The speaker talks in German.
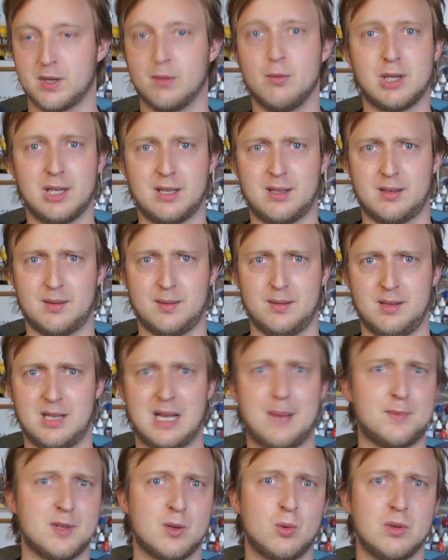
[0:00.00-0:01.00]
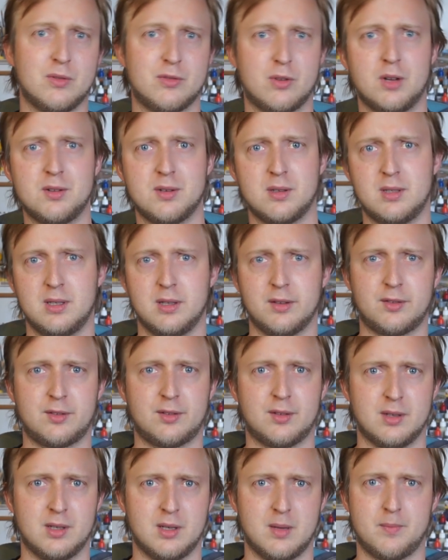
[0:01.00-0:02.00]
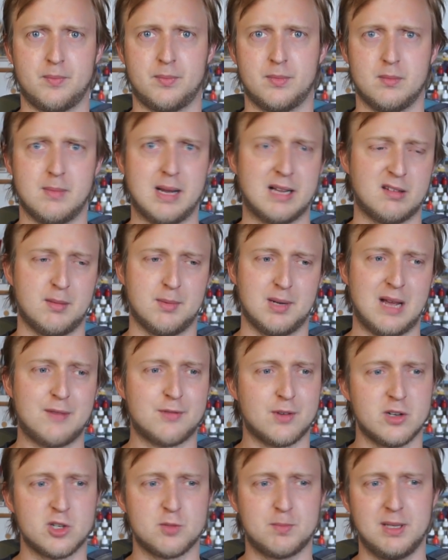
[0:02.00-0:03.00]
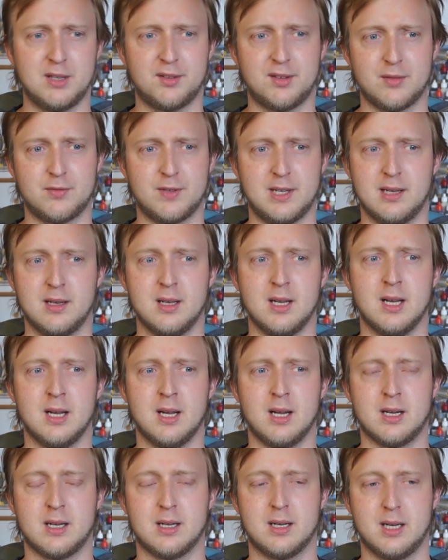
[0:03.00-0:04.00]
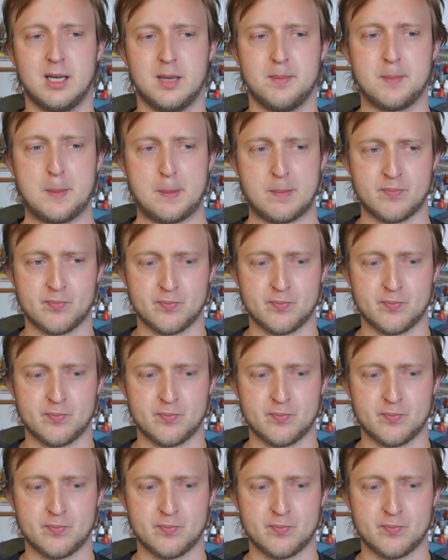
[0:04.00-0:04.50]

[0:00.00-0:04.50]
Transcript: wirklich, ich habe eine gute Freundin, die ist, ähm, macht selber Live-Rollenspiel sehr viel. Ähm,